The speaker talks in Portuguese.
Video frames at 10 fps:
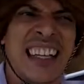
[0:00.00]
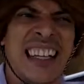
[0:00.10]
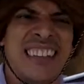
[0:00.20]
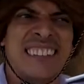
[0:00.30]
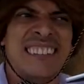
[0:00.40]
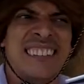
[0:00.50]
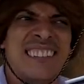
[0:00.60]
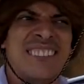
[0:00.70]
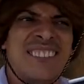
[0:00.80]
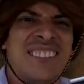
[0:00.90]
Essa
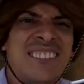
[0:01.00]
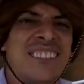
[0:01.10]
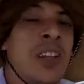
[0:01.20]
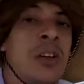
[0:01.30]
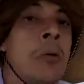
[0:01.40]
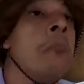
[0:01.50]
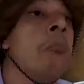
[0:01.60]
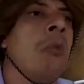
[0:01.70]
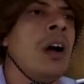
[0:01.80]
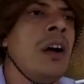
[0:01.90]
semana tem
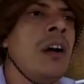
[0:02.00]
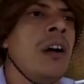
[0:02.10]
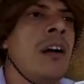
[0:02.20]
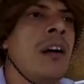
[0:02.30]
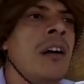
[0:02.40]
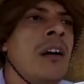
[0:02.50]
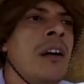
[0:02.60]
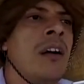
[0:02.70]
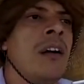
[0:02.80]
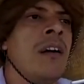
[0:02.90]
feriado, Bob. Nós tá querendo
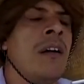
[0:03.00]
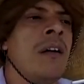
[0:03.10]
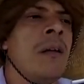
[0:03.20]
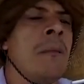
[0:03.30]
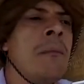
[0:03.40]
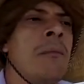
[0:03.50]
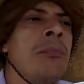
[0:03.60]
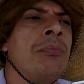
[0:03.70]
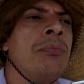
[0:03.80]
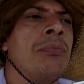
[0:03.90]
ir visitar
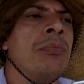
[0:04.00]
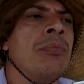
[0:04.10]
vocês.